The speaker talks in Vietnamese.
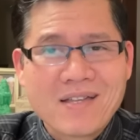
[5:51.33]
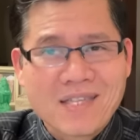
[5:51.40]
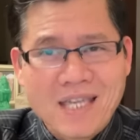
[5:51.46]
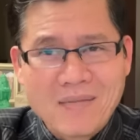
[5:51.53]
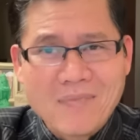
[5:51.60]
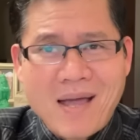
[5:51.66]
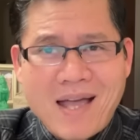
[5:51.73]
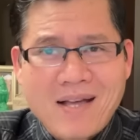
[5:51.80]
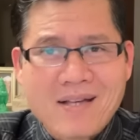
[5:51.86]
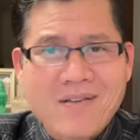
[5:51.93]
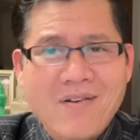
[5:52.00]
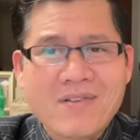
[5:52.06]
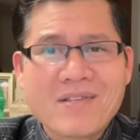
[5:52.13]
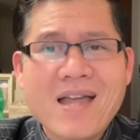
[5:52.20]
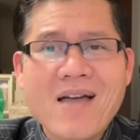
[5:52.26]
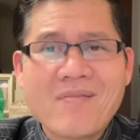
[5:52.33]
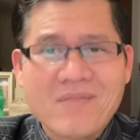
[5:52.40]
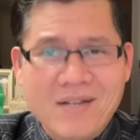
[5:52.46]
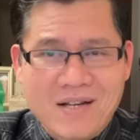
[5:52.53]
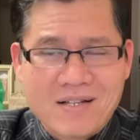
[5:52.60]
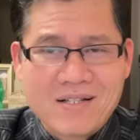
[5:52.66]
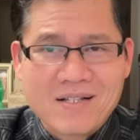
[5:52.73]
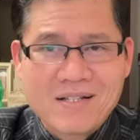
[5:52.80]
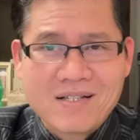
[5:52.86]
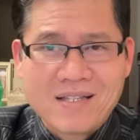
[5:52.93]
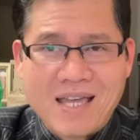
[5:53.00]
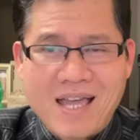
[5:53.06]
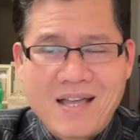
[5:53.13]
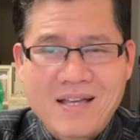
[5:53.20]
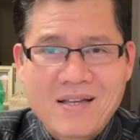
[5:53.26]
trên mạng gọi sao cũng được
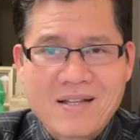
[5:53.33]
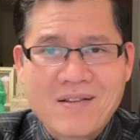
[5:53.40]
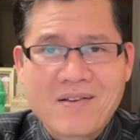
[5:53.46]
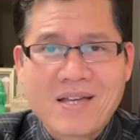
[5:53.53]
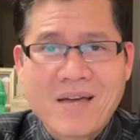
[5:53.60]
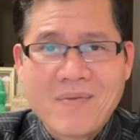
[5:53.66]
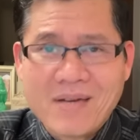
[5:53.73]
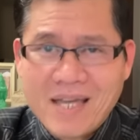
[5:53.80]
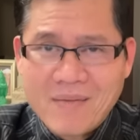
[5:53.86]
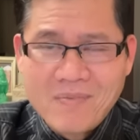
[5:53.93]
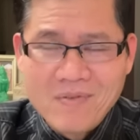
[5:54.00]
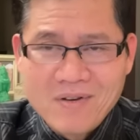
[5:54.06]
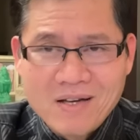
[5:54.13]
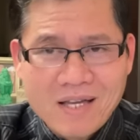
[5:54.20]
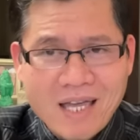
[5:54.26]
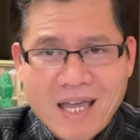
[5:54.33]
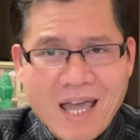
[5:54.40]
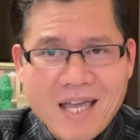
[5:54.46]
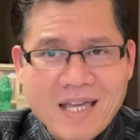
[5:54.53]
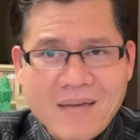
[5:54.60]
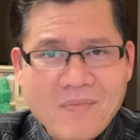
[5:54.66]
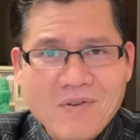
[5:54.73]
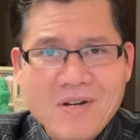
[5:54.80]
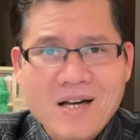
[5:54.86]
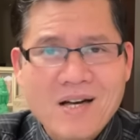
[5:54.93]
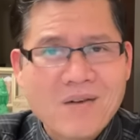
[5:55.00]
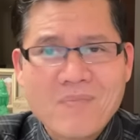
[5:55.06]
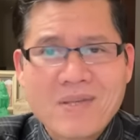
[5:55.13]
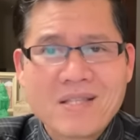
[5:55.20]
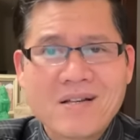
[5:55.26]
nha rồi kêu bằng em cũng được anh em cũng được
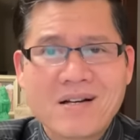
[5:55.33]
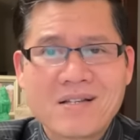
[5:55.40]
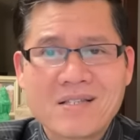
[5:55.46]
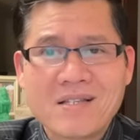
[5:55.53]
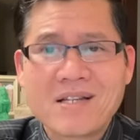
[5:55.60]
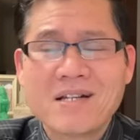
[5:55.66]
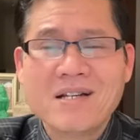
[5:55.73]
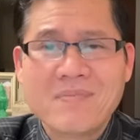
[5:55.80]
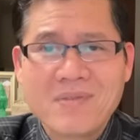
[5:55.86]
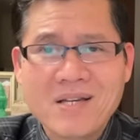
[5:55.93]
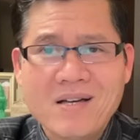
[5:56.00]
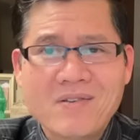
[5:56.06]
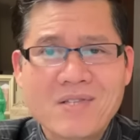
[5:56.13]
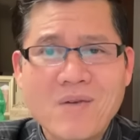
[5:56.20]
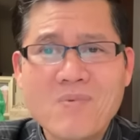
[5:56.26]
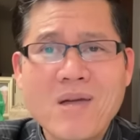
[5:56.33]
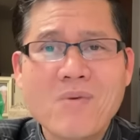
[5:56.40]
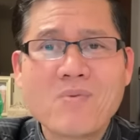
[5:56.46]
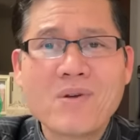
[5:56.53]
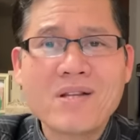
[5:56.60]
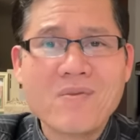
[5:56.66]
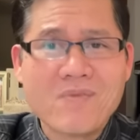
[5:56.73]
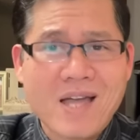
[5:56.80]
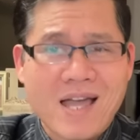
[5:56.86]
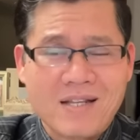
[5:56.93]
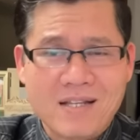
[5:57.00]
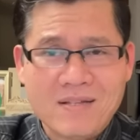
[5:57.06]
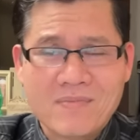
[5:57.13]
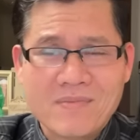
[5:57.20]
không bình thường như cái đường xưa giống như ông nguyễn ngọc ngạn nhé